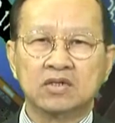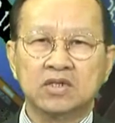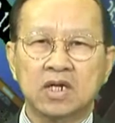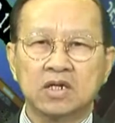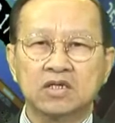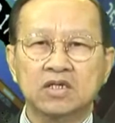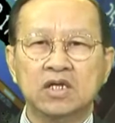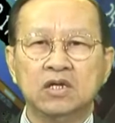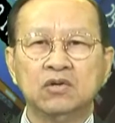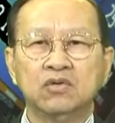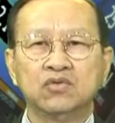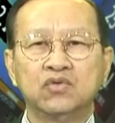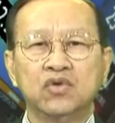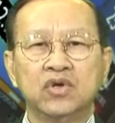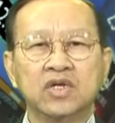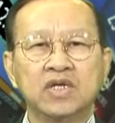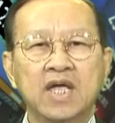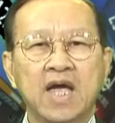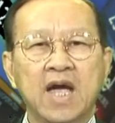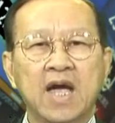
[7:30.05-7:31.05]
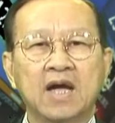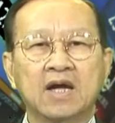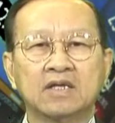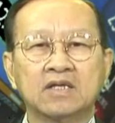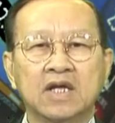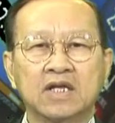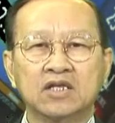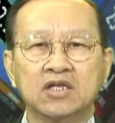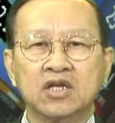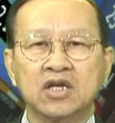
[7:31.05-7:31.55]
Rất nhiều chuyên gia
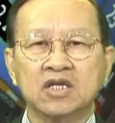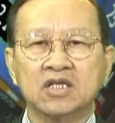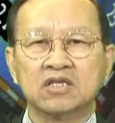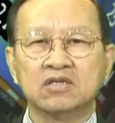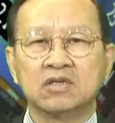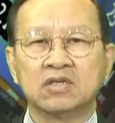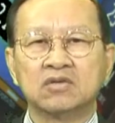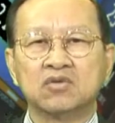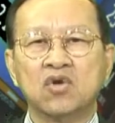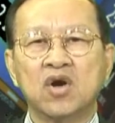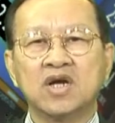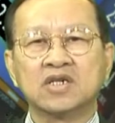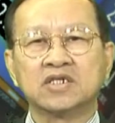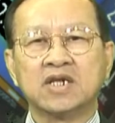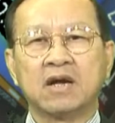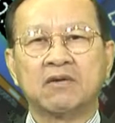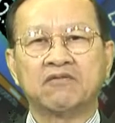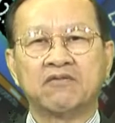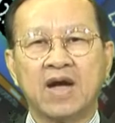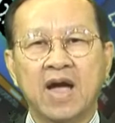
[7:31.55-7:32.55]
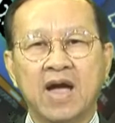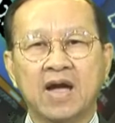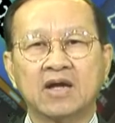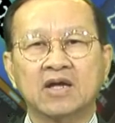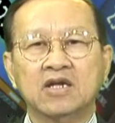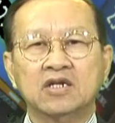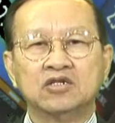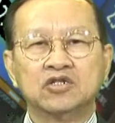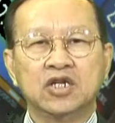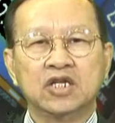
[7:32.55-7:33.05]
đã tiên đoán rằng vàng
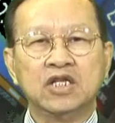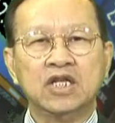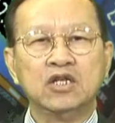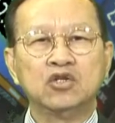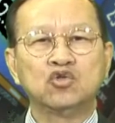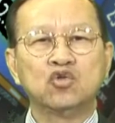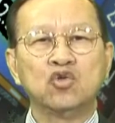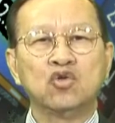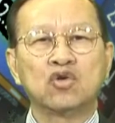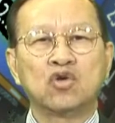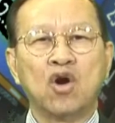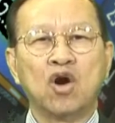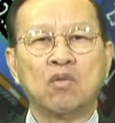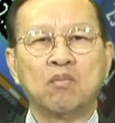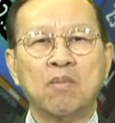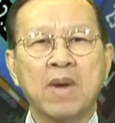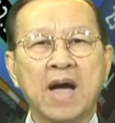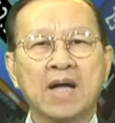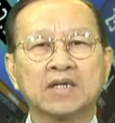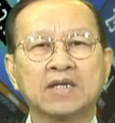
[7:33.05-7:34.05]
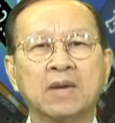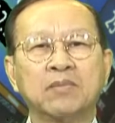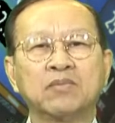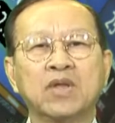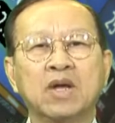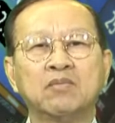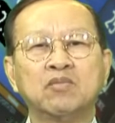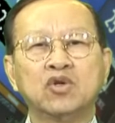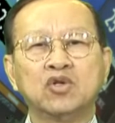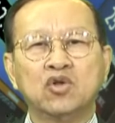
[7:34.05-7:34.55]
sẽ đi xuống còn
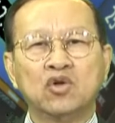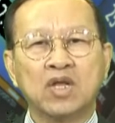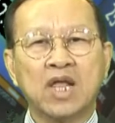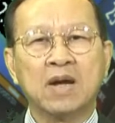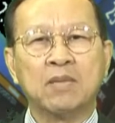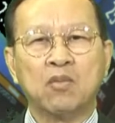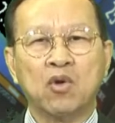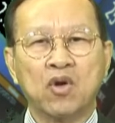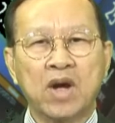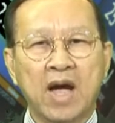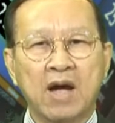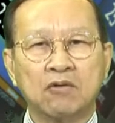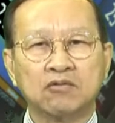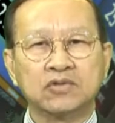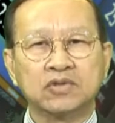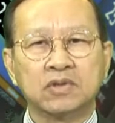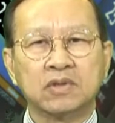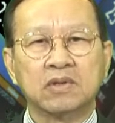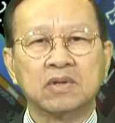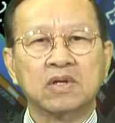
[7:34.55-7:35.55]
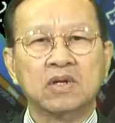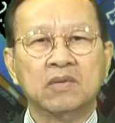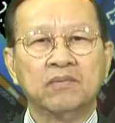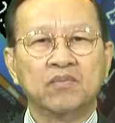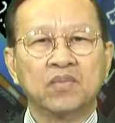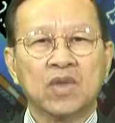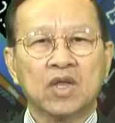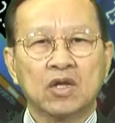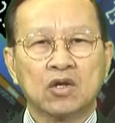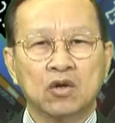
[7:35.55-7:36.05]
350 đô la một ounce.
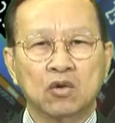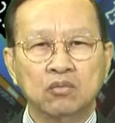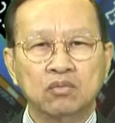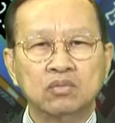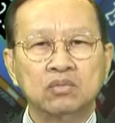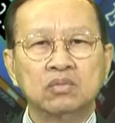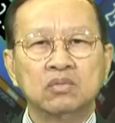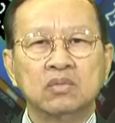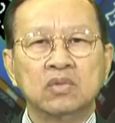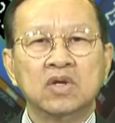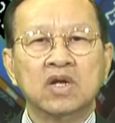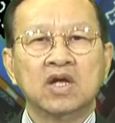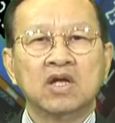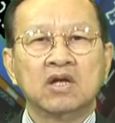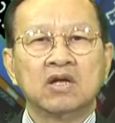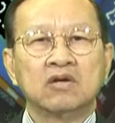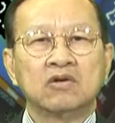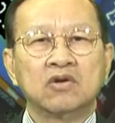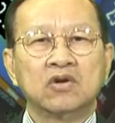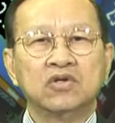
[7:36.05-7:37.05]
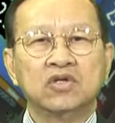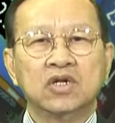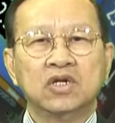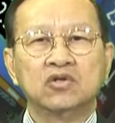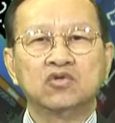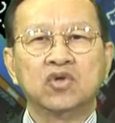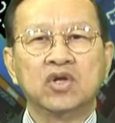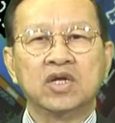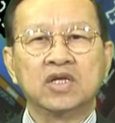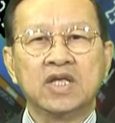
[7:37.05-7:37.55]
Cũng có
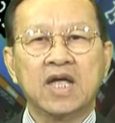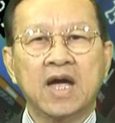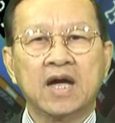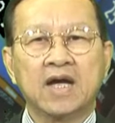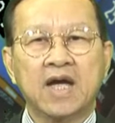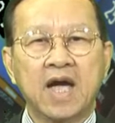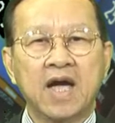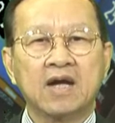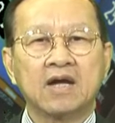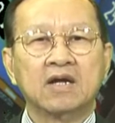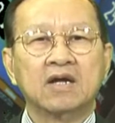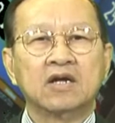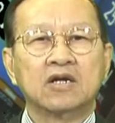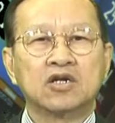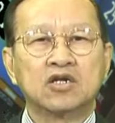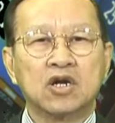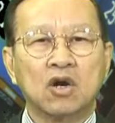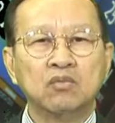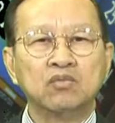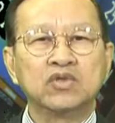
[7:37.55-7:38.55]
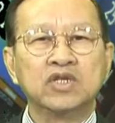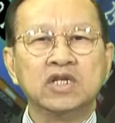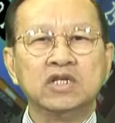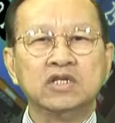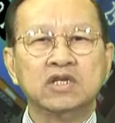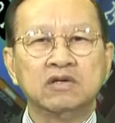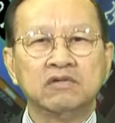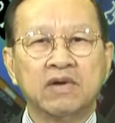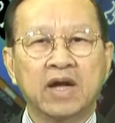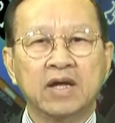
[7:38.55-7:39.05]
những chuyên gia khác không
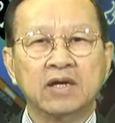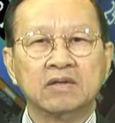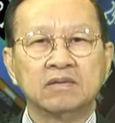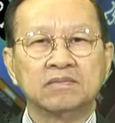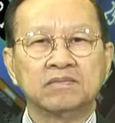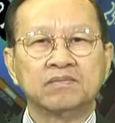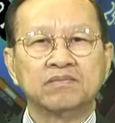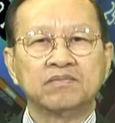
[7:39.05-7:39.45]
tin như vậy.